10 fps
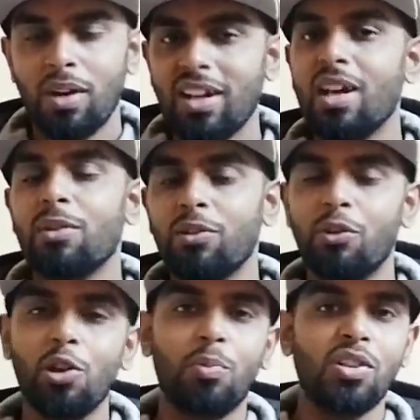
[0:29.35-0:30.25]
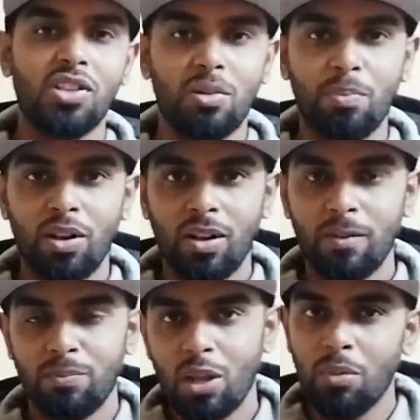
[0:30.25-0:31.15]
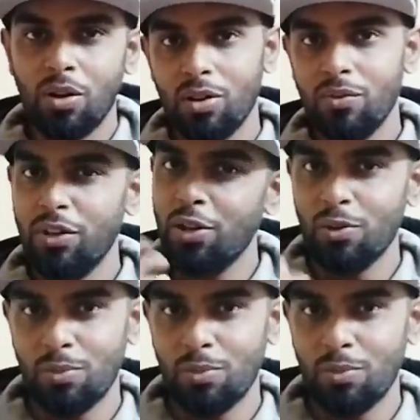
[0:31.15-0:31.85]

மறக்காமல் அந்த வீடியோ போய் செக் பண்ணுங்கள் நம்ம வீடியோக்குள்ளே